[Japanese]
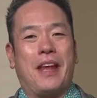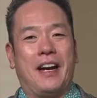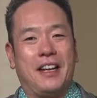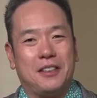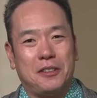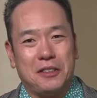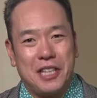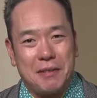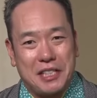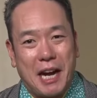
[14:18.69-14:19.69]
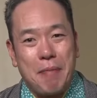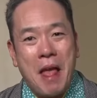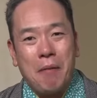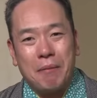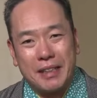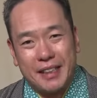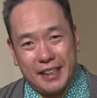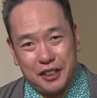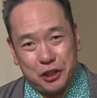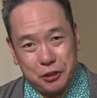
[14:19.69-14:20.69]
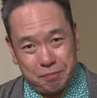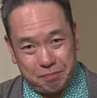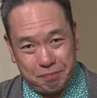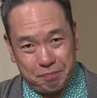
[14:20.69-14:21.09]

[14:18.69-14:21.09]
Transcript: ありがとうございましたまた来週